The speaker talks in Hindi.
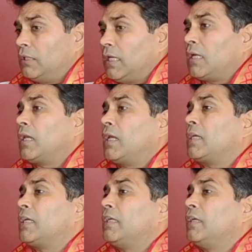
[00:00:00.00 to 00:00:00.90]
देख
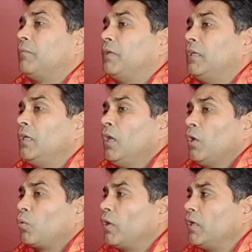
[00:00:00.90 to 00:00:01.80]
रेख के लिए भी
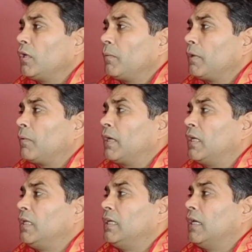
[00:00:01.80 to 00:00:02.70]
कोई इनके पास
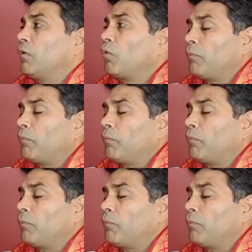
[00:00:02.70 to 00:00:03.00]
फंड ही नहीं है